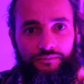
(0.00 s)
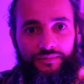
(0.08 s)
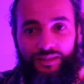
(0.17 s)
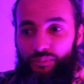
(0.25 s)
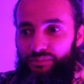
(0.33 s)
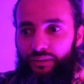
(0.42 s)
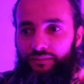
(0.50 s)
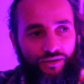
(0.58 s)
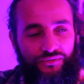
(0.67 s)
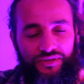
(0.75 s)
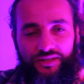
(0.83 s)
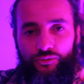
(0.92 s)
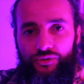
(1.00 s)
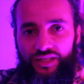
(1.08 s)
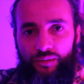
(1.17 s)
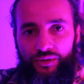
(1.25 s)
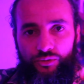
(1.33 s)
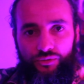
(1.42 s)
ça passe pas. Un physique de
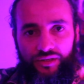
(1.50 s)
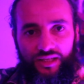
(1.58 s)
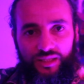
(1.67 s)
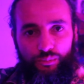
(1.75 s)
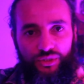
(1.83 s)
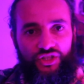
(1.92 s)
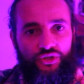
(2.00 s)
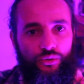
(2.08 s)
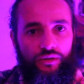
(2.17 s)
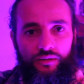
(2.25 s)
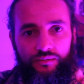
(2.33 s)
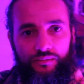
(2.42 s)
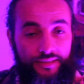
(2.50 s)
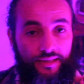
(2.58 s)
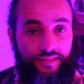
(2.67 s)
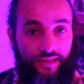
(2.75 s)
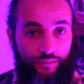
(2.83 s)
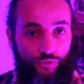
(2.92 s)
gamine de 15 piges, quoi. Et
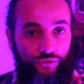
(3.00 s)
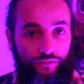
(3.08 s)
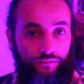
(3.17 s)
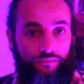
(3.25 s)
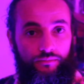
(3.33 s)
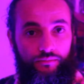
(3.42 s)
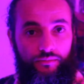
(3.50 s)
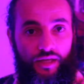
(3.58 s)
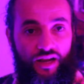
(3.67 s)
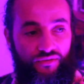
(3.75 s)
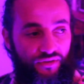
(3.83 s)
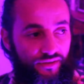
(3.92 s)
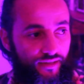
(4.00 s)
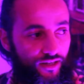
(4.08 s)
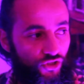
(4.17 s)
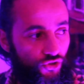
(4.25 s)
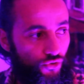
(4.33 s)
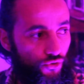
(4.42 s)
sincèrement, elle fait
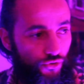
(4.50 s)
tâche aux